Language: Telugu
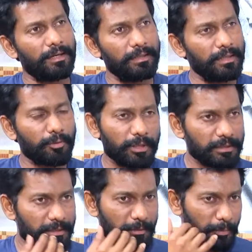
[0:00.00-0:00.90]
ఐడియా కూడా
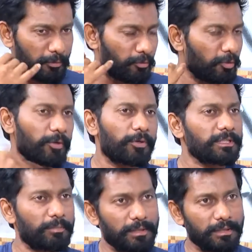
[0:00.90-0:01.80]
అసలు ఎప్పుడు ఫోన్లో కూడా
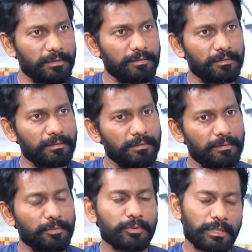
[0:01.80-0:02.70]
చెప్పలేదు hmm.
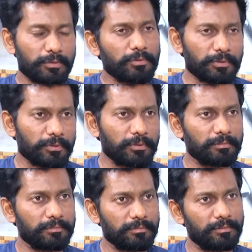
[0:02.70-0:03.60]
నువ్వు చేసుకో
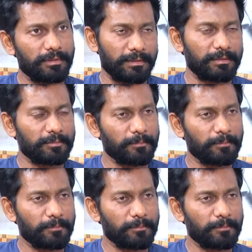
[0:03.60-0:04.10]
చూద్దాం అని